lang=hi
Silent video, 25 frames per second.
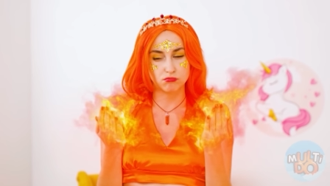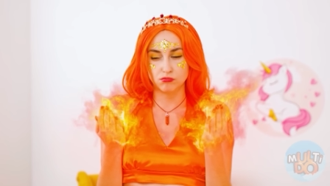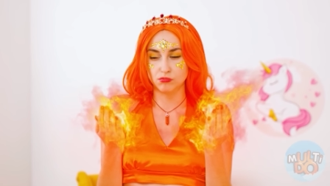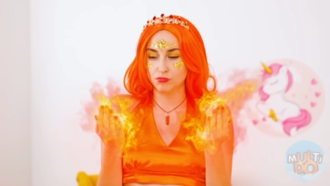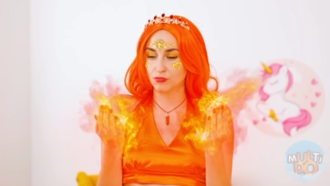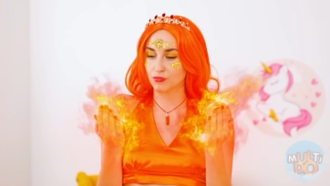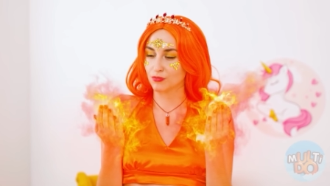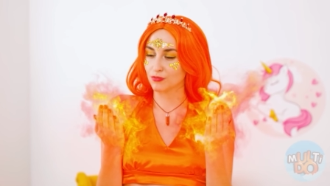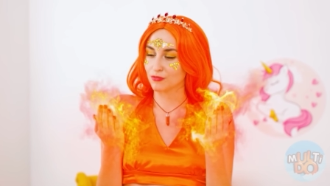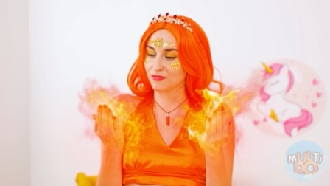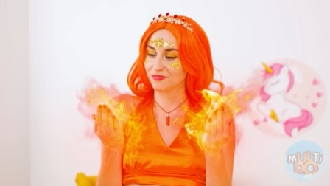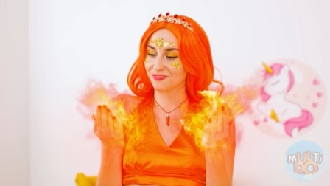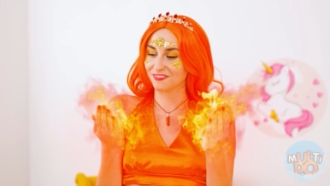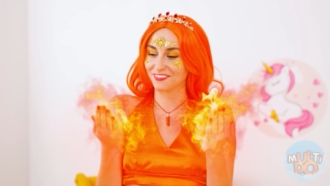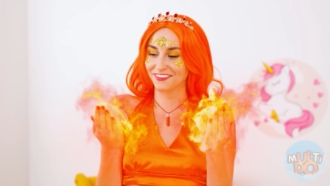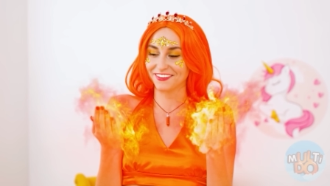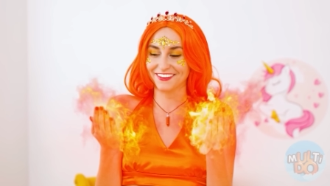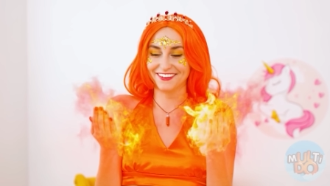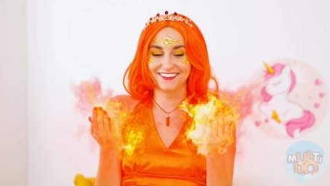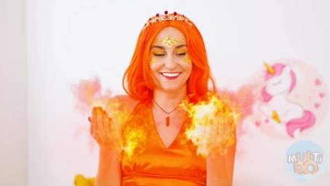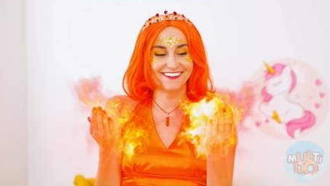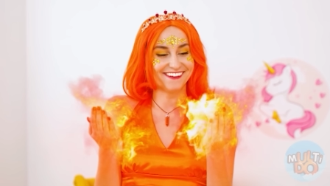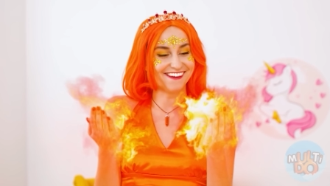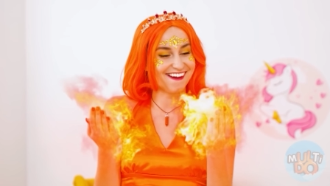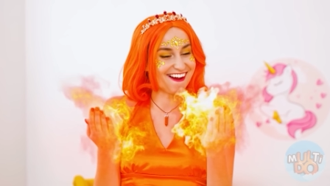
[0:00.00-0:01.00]
नहीं पता था
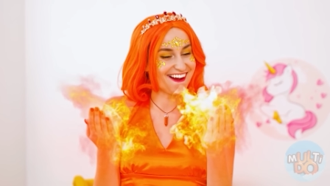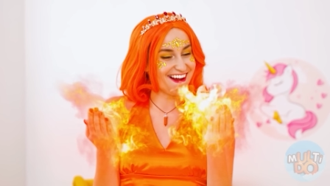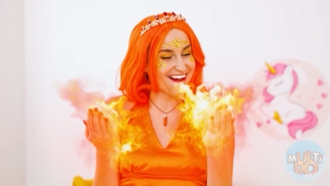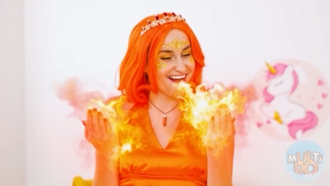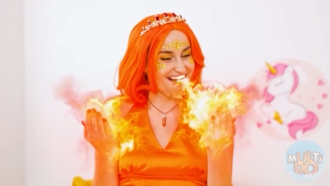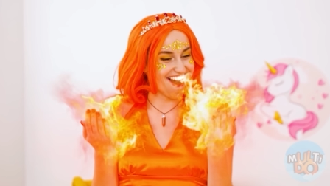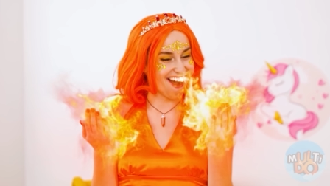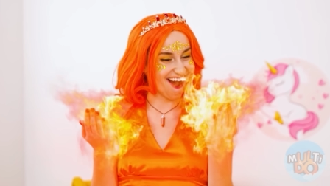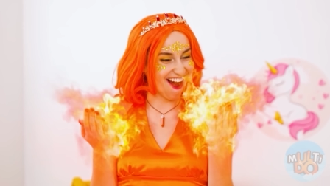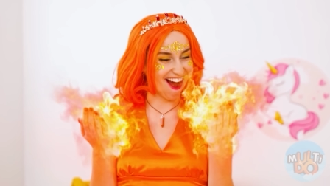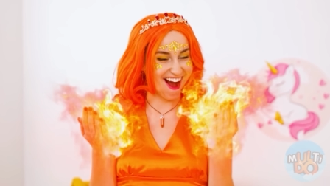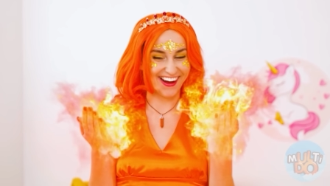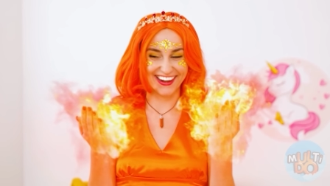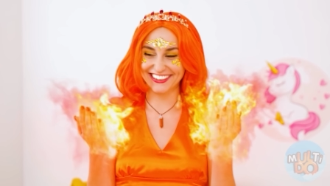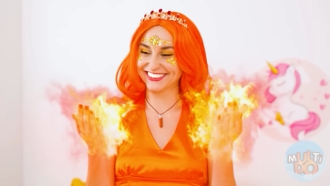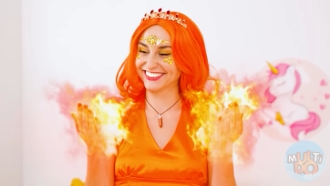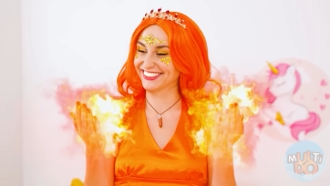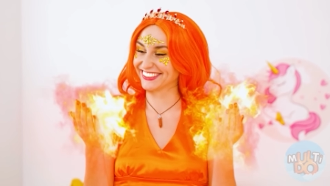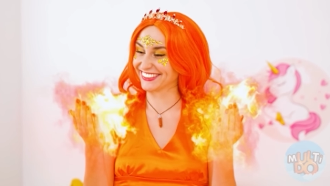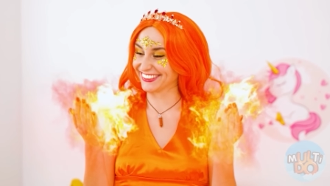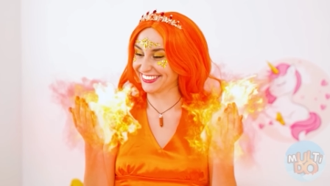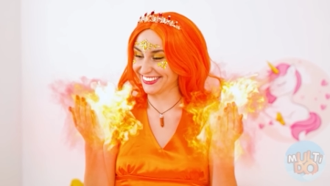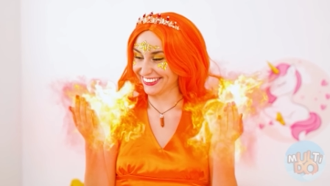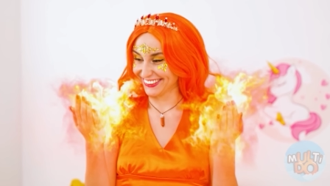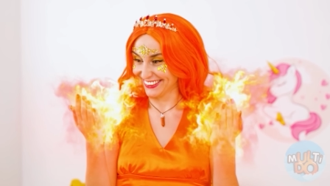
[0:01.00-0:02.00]
कि मैं ऐसा कर
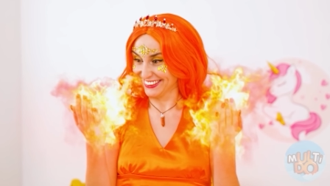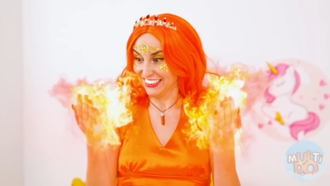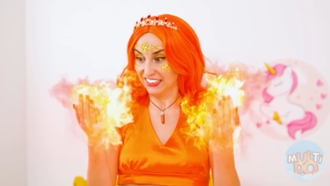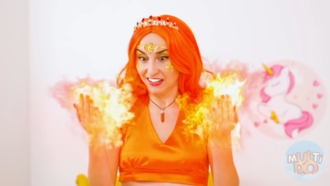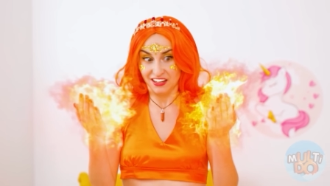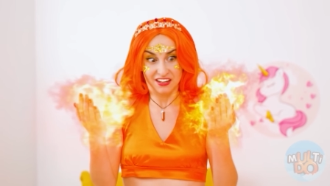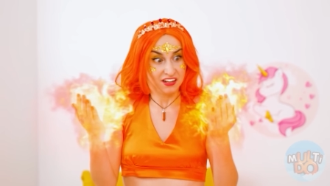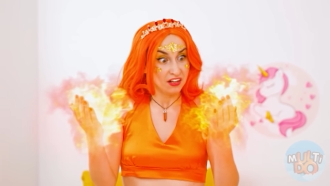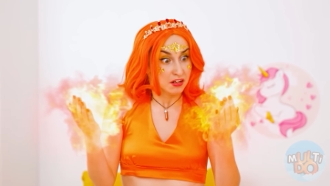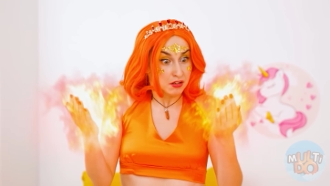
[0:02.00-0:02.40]
सकती हूँ